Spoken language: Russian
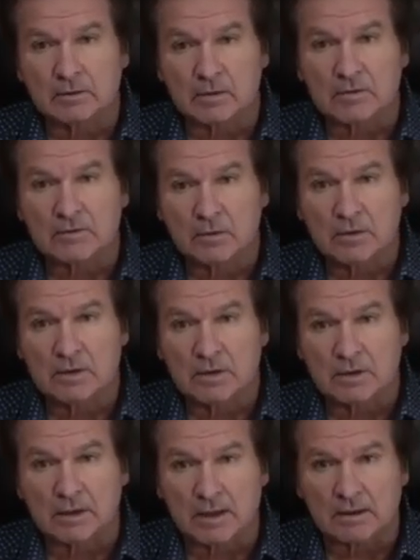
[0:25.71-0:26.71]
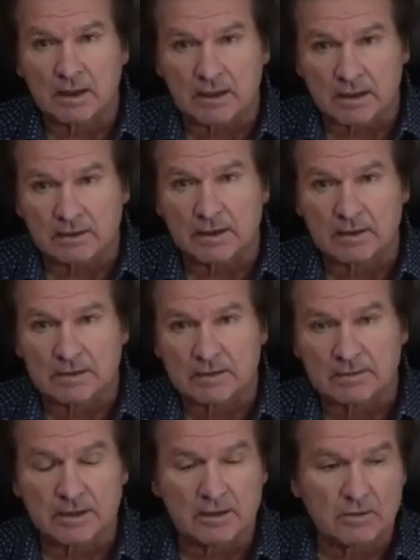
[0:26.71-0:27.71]
то есть тот день, когда Конгресс
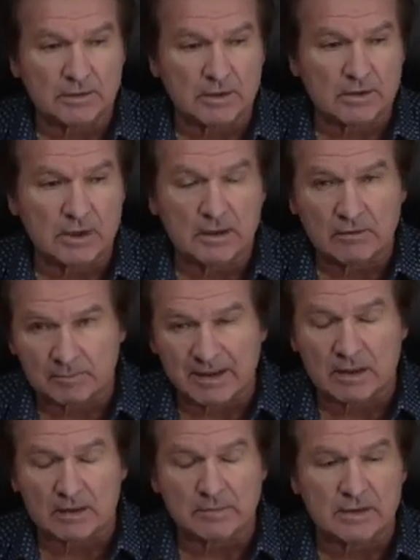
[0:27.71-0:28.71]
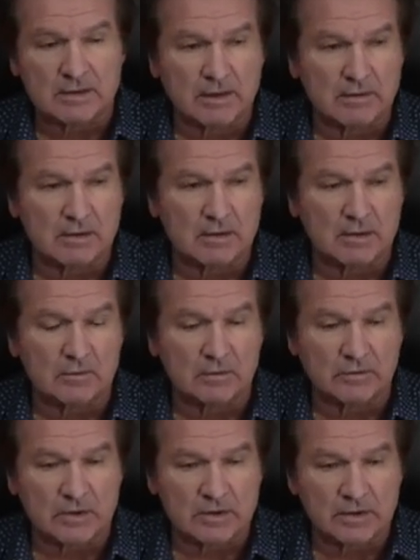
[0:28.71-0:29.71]
Соединенных Штатов, Палата представителей
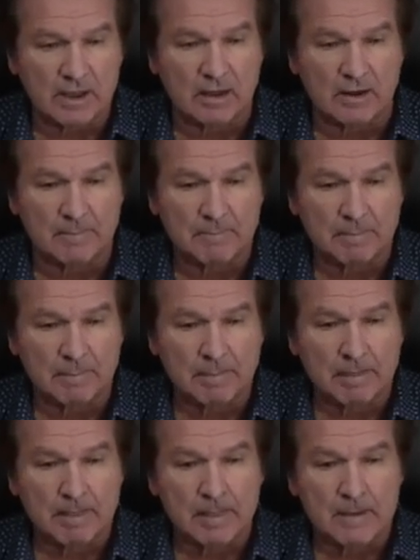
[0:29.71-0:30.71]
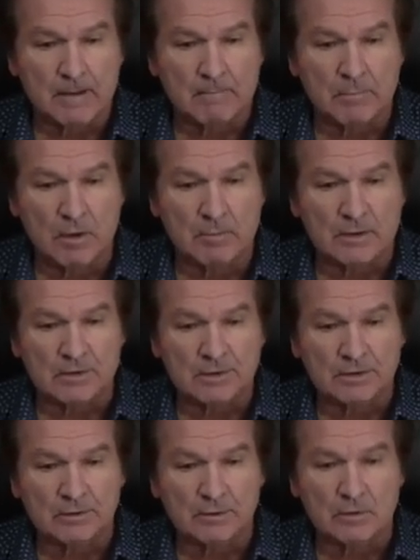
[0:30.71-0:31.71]
утверждала
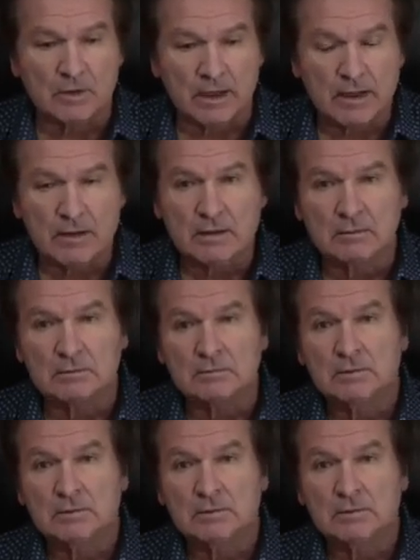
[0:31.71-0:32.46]
помощь Украине,